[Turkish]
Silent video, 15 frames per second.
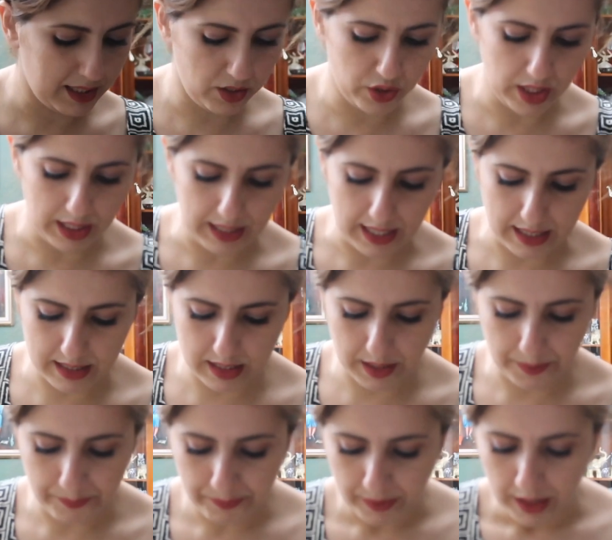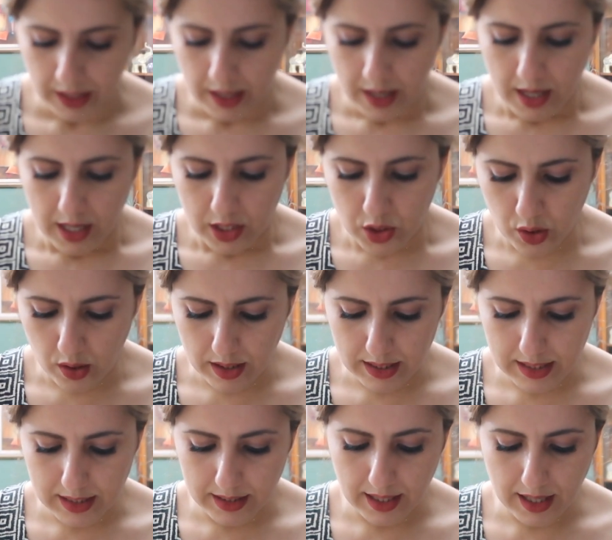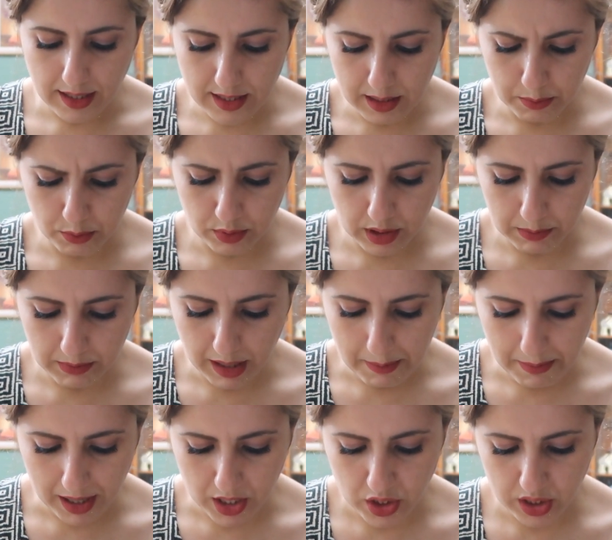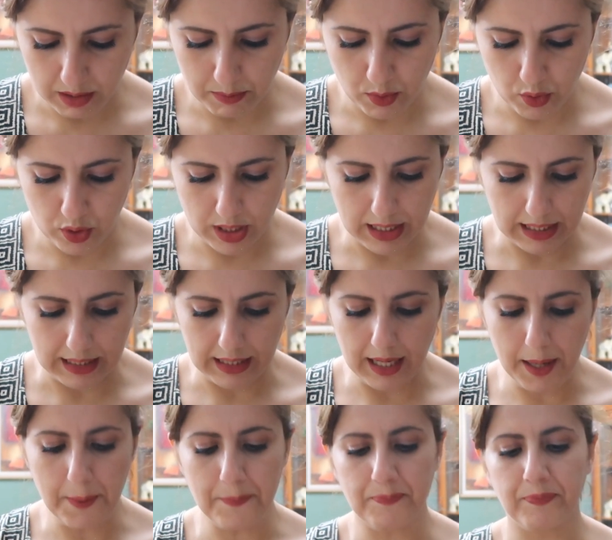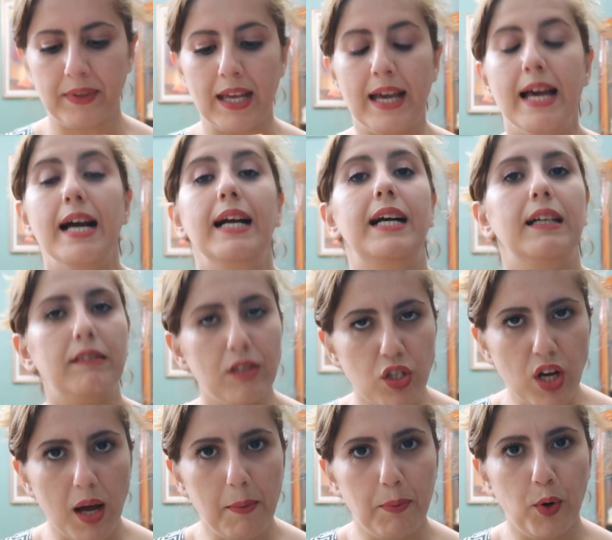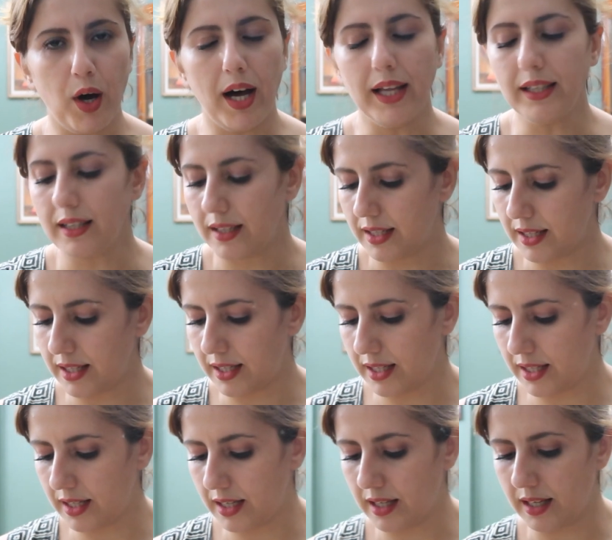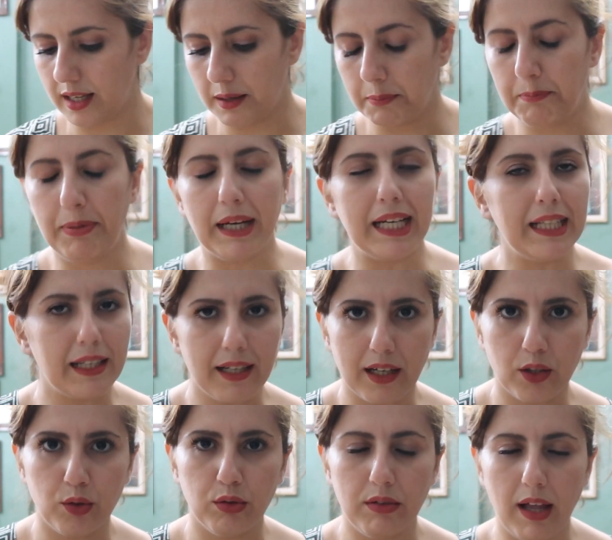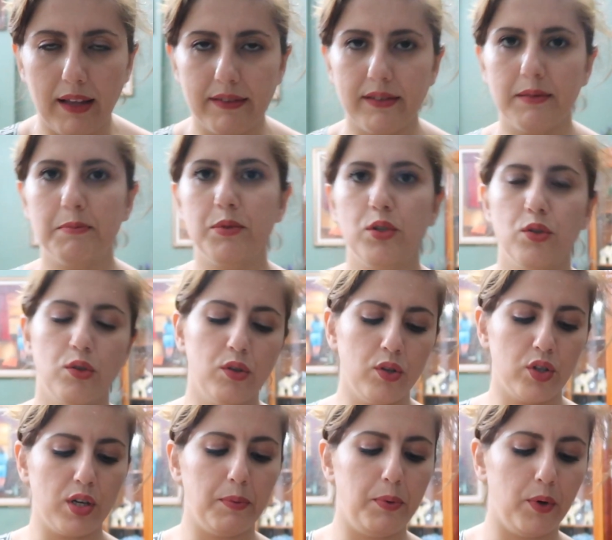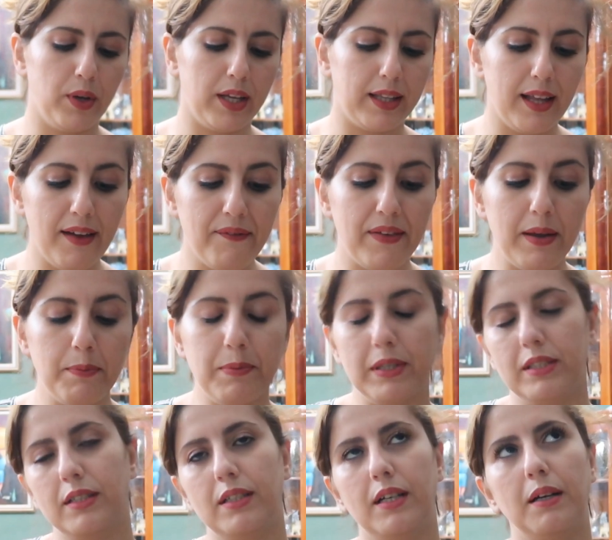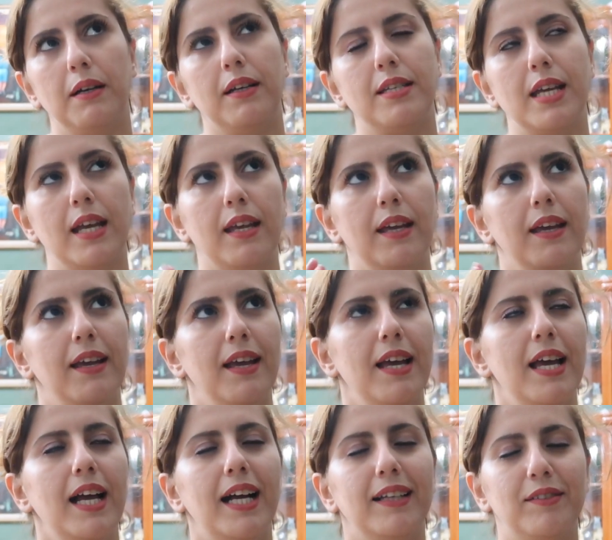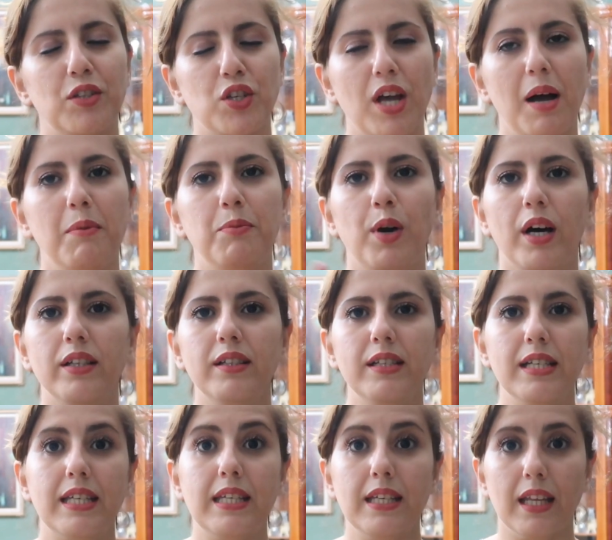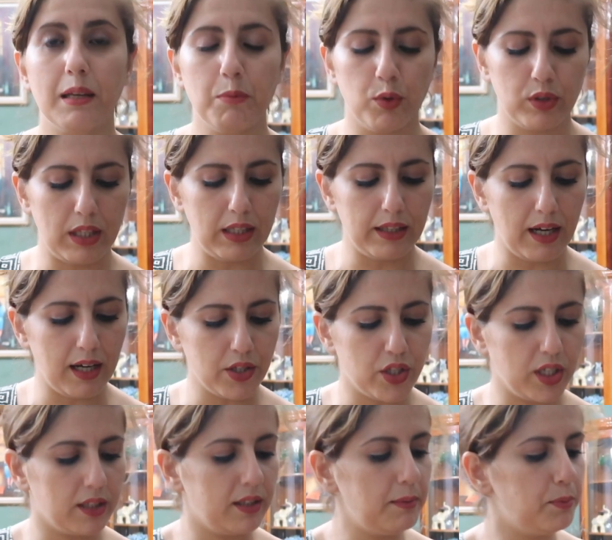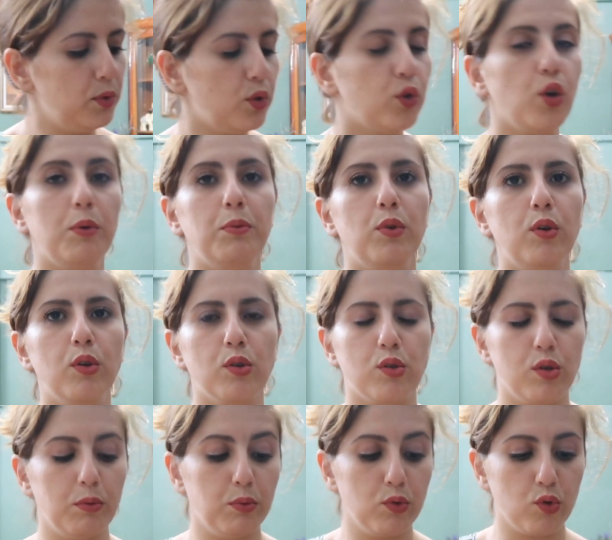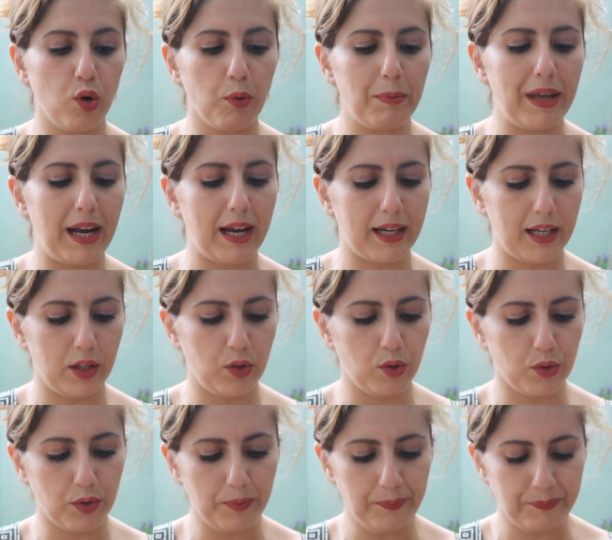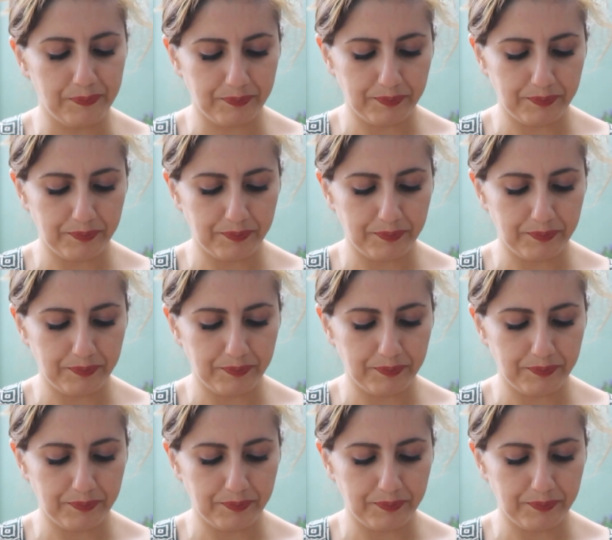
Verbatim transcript: gidecekler. Sonrasında sabunlarımdan başlayayım öncelikle. Katı şampuan e, bayılarak kullandığım bir ürün Japonya'dan ve batı e, şey katı şampuanın iki yeni modeli daha çıktı. Bu kömürlüsü. Bunu çok merak ediyorum.